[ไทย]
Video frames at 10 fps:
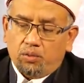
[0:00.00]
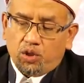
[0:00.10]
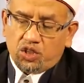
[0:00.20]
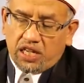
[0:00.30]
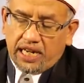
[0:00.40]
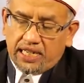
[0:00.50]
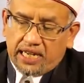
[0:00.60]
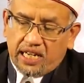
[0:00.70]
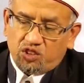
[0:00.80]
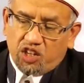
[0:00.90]
เพราะฉะนั้น
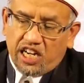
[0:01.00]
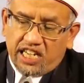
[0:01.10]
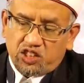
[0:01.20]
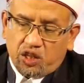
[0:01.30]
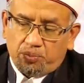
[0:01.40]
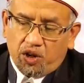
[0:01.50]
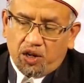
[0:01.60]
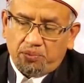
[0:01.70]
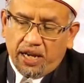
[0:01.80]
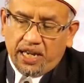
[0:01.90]
การต่ออัตต่อ
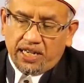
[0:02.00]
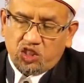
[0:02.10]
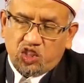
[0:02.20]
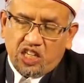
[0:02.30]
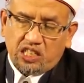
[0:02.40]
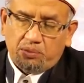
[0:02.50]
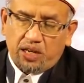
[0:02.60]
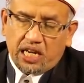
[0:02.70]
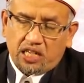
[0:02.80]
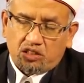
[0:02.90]
พ่อแม่ในสิ่งที่
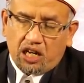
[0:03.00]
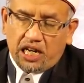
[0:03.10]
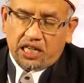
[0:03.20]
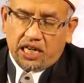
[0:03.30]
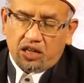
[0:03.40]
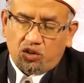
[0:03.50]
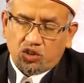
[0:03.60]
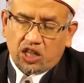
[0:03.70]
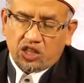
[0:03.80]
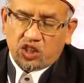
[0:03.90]
ไม่ขัดต่อหลักการข
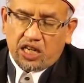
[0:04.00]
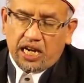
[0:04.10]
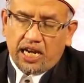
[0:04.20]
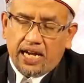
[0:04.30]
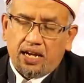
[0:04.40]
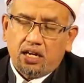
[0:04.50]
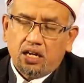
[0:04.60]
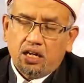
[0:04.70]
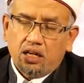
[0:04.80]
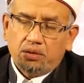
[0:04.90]
องศาสนา
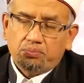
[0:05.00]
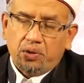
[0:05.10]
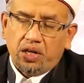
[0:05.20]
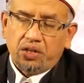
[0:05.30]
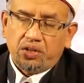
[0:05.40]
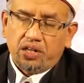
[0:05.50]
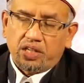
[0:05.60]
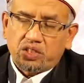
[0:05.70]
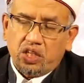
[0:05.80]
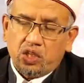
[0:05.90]
เป็น
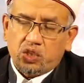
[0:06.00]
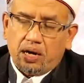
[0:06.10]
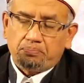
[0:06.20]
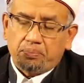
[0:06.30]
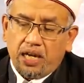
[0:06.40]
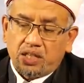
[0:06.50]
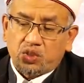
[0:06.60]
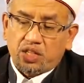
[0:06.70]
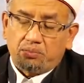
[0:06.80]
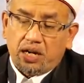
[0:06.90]
เรื่องที่จำเป็น
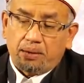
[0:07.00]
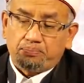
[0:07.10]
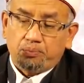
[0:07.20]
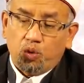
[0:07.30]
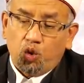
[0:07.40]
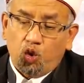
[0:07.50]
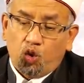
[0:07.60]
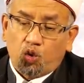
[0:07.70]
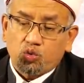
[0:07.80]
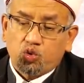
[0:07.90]
สำหรับ
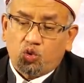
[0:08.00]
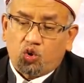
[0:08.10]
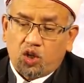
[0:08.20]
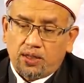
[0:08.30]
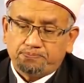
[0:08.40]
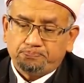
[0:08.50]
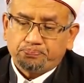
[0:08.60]
ลูกทุกคน